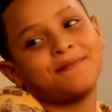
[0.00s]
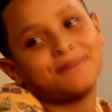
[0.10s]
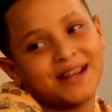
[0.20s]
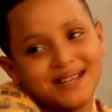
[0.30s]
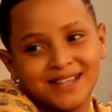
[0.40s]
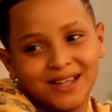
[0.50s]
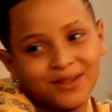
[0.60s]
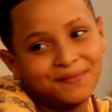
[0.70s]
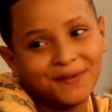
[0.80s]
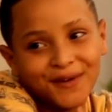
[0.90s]
a praça é
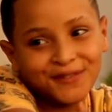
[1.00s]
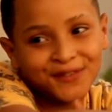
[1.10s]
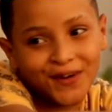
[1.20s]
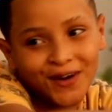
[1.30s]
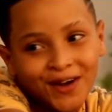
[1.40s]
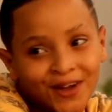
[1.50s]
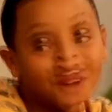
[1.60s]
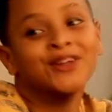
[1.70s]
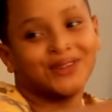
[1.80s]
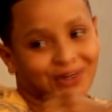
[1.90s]
do povo,
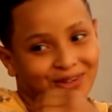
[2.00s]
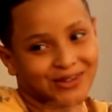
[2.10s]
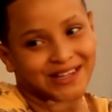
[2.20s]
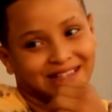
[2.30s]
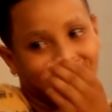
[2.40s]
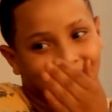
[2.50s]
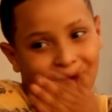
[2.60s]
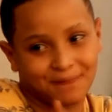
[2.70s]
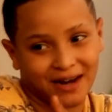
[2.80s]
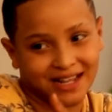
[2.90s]
tudo que tem na
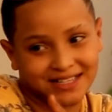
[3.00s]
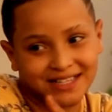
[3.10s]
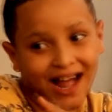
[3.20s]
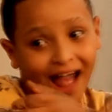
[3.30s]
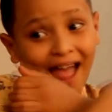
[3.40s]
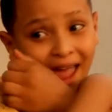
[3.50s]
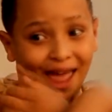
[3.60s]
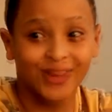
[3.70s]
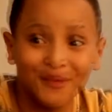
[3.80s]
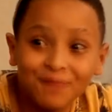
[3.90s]
praça
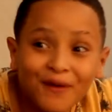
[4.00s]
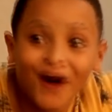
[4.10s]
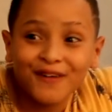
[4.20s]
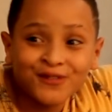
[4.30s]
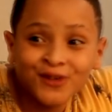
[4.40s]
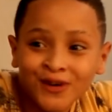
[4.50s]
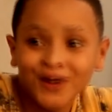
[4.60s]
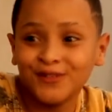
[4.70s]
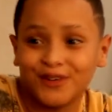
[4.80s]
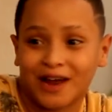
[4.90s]
é do povo.
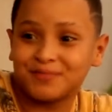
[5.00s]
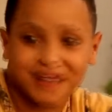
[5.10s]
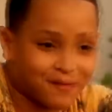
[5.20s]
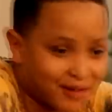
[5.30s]
Vou lá buscar